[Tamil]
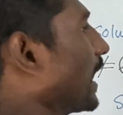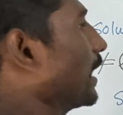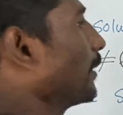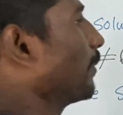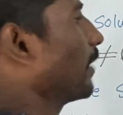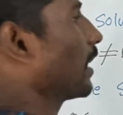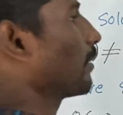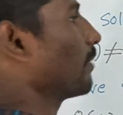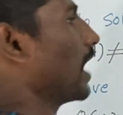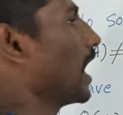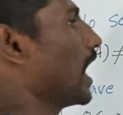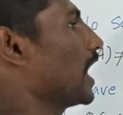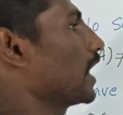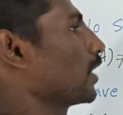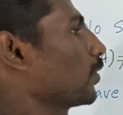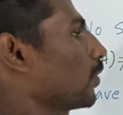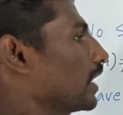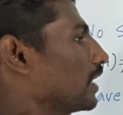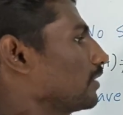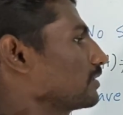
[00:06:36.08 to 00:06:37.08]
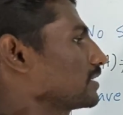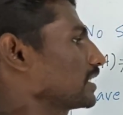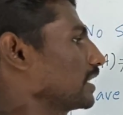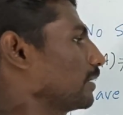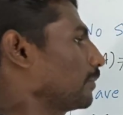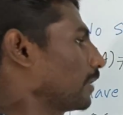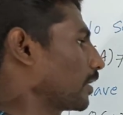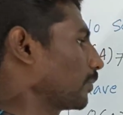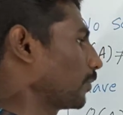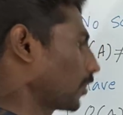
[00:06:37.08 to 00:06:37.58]
கண்டிப்பாக நம்ம ஆறு ஒன்றை வச்சு
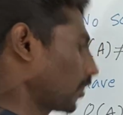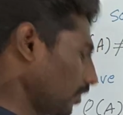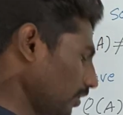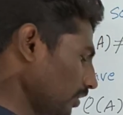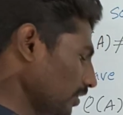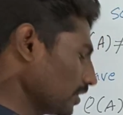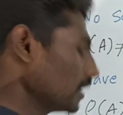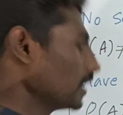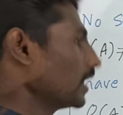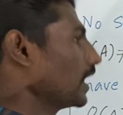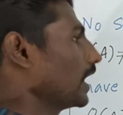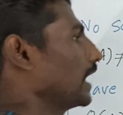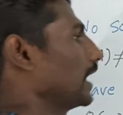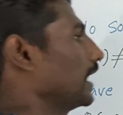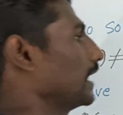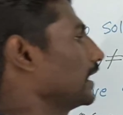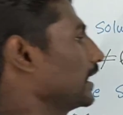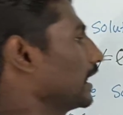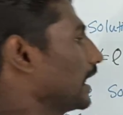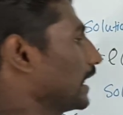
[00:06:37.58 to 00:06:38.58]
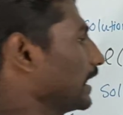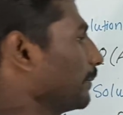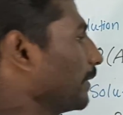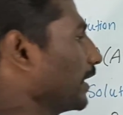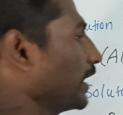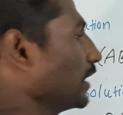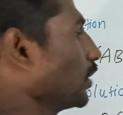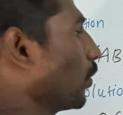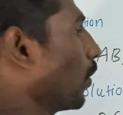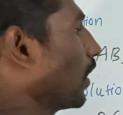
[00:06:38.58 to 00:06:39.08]
தான் பண்ண போகிறோம் அண்ட் அதே
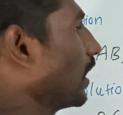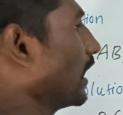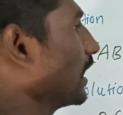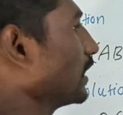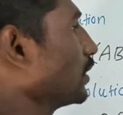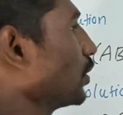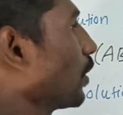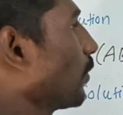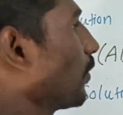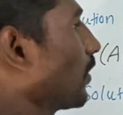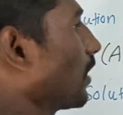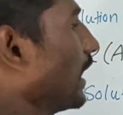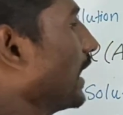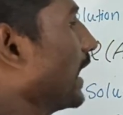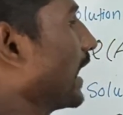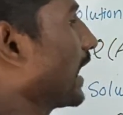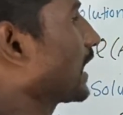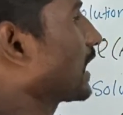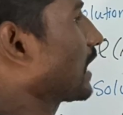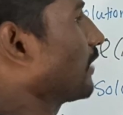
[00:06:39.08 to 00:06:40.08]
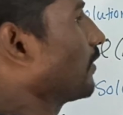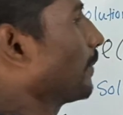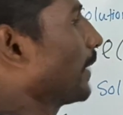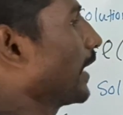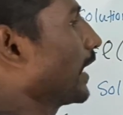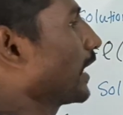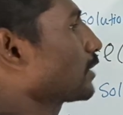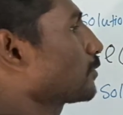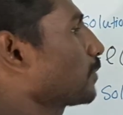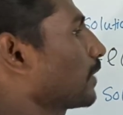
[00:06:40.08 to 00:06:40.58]
மாதிரி இந்த ஒன்றை ஜீரோ பண்ணால் டேரெக்டாகவே
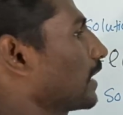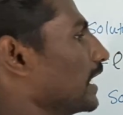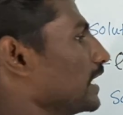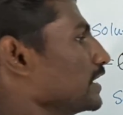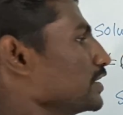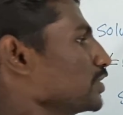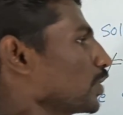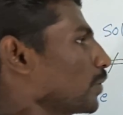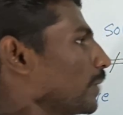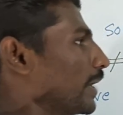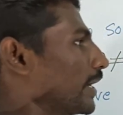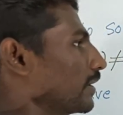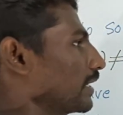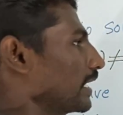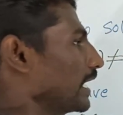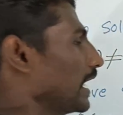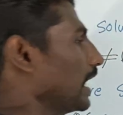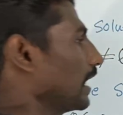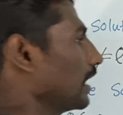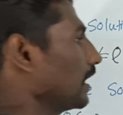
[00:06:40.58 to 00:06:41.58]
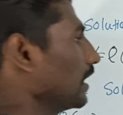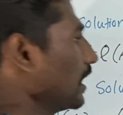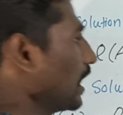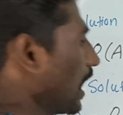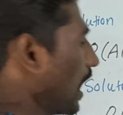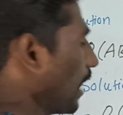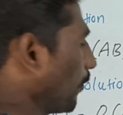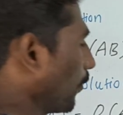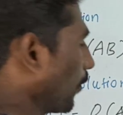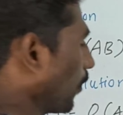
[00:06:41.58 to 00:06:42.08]
மைனஸ் பண்ணாலே ஜீரோ ஆகிடும் இல்லையா
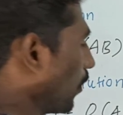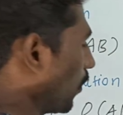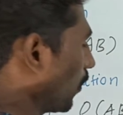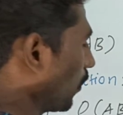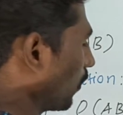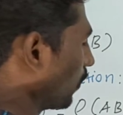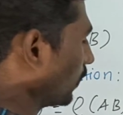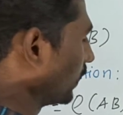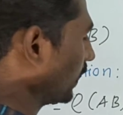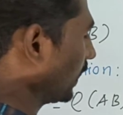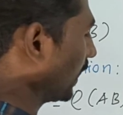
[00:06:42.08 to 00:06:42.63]
அப்போது